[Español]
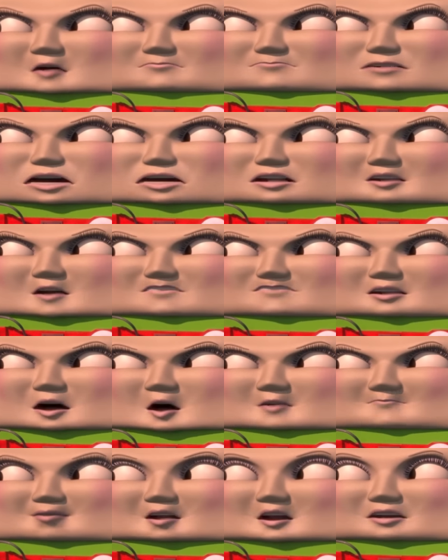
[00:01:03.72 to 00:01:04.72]
cajas
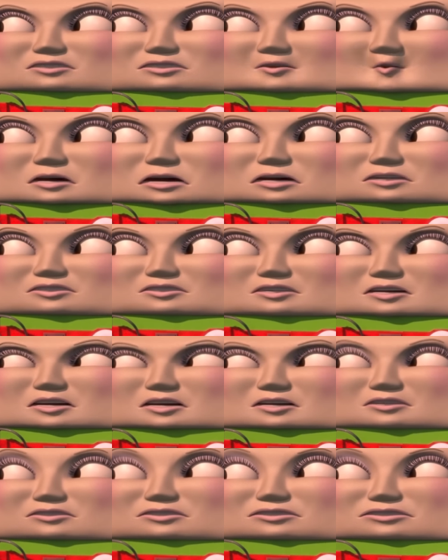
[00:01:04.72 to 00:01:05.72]
en mi lindo
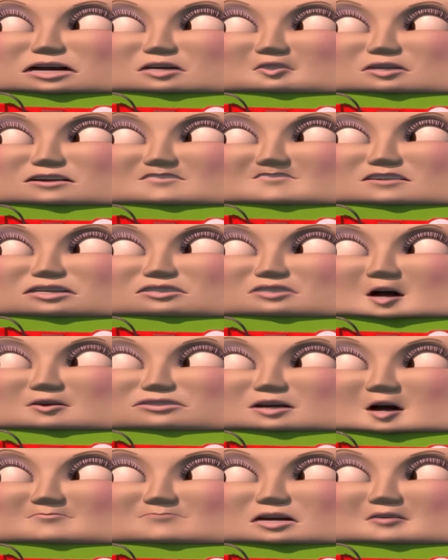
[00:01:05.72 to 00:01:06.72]
tapizado, dedos
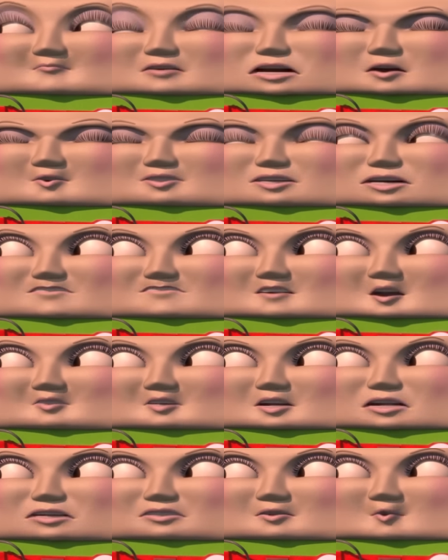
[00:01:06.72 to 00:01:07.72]
pegajosos en
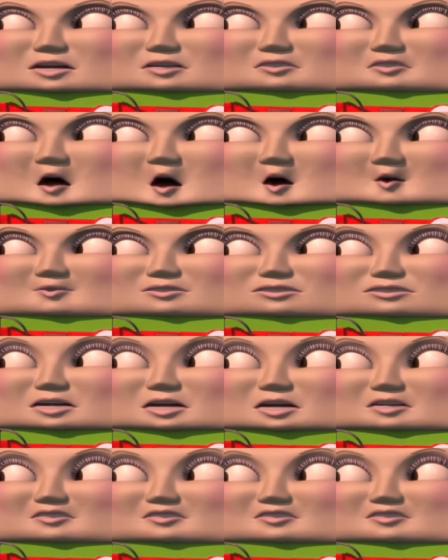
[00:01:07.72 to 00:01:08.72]
mis hermosas
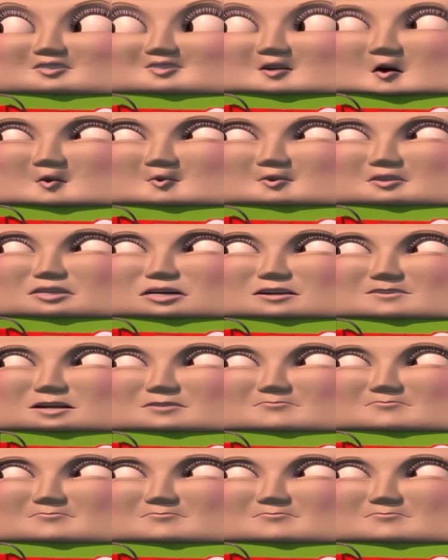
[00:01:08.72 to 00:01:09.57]
ventanas limpias.